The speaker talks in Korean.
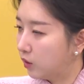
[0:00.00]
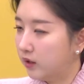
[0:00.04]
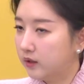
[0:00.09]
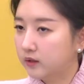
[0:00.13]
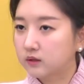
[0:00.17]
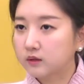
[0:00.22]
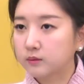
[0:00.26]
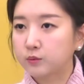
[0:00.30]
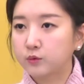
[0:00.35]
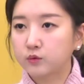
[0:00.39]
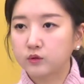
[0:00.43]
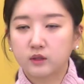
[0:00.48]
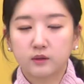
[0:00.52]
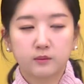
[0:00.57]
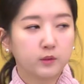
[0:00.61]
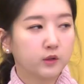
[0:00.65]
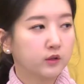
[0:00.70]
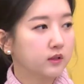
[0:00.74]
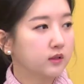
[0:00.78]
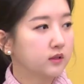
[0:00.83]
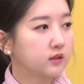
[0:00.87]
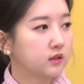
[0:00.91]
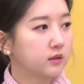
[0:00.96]

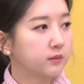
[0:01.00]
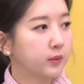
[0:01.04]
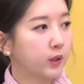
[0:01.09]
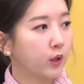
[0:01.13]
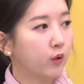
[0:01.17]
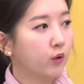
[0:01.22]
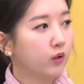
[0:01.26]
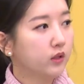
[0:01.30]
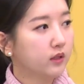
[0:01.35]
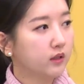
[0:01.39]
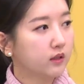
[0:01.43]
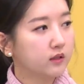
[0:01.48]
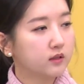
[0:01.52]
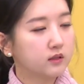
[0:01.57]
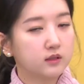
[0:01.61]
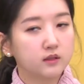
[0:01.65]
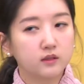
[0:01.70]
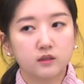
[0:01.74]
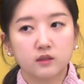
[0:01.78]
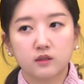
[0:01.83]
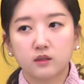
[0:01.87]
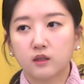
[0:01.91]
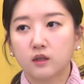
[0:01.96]
해보자면은 예. 지금 병원에
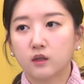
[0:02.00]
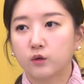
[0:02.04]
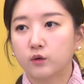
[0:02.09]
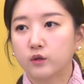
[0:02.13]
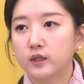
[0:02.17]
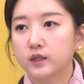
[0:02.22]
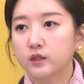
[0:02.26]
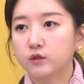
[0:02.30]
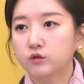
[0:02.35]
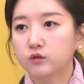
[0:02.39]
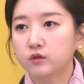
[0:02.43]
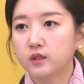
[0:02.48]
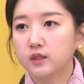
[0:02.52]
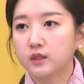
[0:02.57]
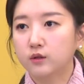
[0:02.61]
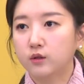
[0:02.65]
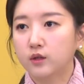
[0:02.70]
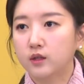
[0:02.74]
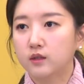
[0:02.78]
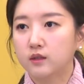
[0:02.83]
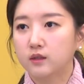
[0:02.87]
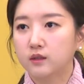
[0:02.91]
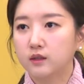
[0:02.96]
계신 지가 거의 일주일이
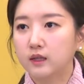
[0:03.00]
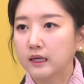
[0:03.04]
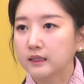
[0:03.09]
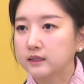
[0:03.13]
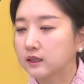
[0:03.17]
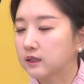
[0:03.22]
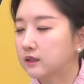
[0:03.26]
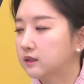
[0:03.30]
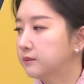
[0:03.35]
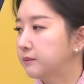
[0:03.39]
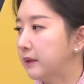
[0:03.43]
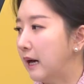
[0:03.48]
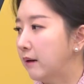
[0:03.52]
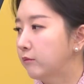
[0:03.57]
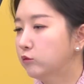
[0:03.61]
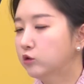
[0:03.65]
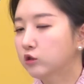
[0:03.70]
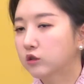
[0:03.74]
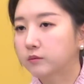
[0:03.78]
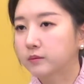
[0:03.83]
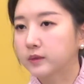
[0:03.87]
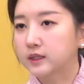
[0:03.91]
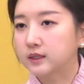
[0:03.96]
됐는데 아직까지
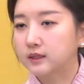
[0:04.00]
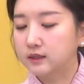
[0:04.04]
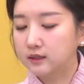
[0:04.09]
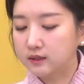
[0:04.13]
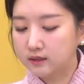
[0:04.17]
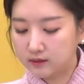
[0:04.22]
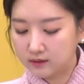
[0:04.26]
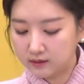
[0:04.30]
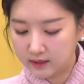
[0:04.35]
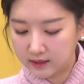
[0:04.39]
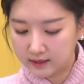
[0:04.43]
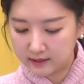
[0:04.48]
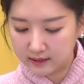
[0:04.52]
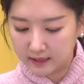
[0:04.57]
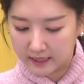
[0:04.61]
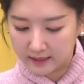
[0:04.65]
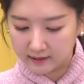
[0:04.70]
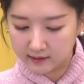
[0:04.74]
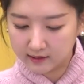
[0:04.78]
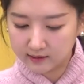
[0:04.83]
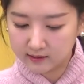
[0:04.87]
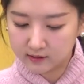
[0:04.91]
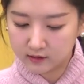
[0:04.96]
아무런 메시지를 내지
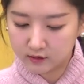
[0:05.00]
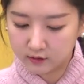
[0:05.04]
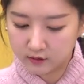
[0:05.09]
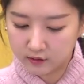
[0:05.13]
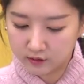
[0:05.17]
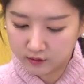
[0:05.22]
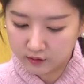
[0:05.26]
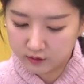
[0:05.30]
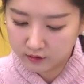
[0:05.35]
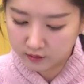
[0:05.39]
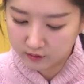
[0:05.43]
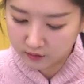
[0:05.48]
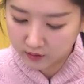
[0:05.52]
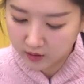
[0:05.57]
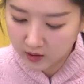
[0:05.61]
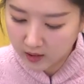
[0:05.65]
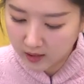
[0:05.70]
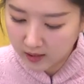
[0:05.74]
않았어요.